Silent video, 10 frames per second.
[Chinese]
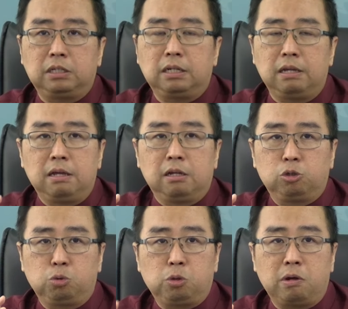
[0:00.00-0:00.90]
的
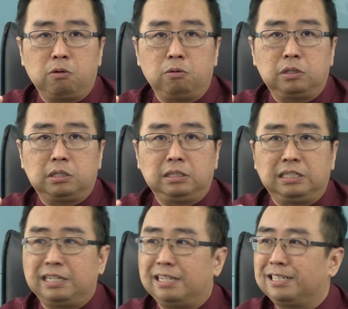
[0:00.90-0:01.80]
初创公司
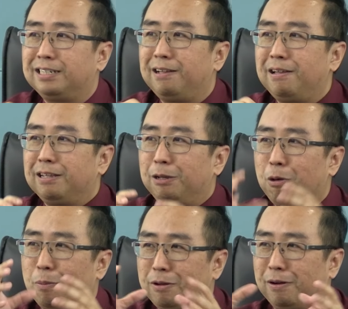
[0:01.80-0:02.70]
以前是因为
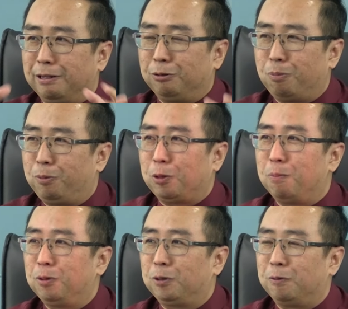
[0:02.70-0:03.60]
我们有很多不
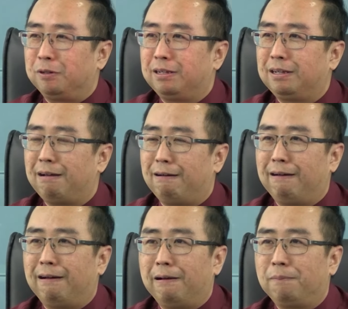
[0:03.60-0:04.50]
同不同的
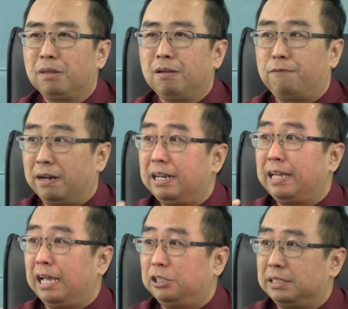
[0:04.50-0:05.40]
啊
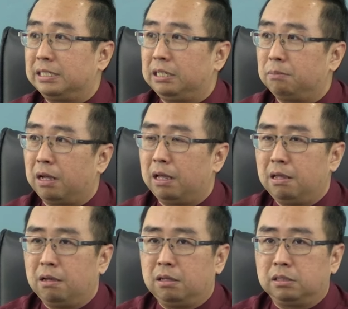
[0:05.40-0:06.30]
funding agency 嘛，
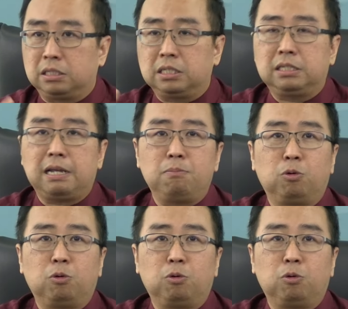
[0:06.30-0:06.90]
只是在